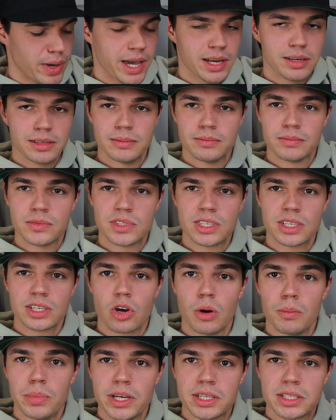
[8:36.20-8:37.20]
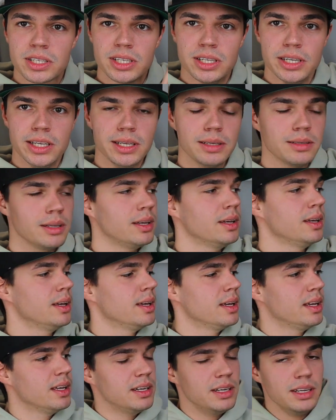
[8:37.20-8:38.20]
Beine sind komplett clean.
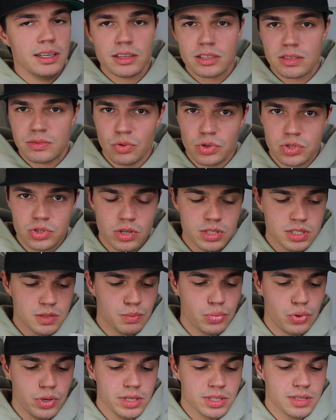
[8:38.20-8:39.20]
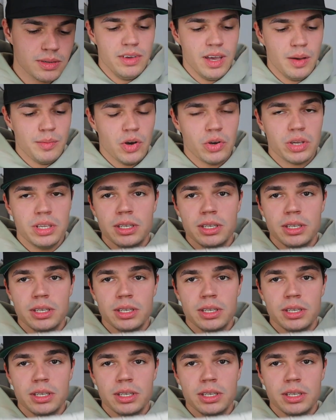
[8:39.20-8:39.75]
Nirgendwo sonst Print. Wir haben auch